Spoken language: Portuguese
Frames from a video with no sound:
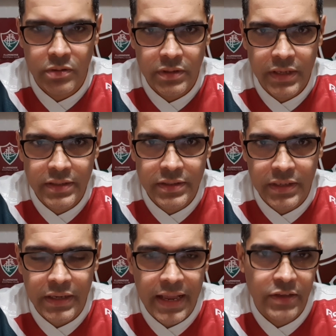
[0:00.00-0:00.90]
desses
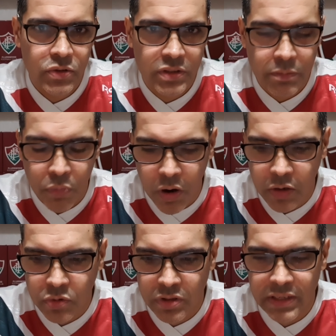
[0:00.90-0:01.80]
ingressos
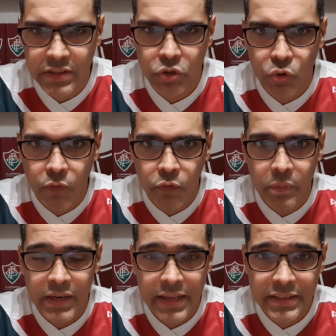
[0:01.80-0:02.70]
simbólicos, desse jogo
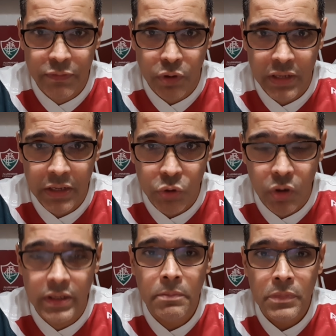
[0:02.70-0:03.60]
Fluminense, Volta Redonda,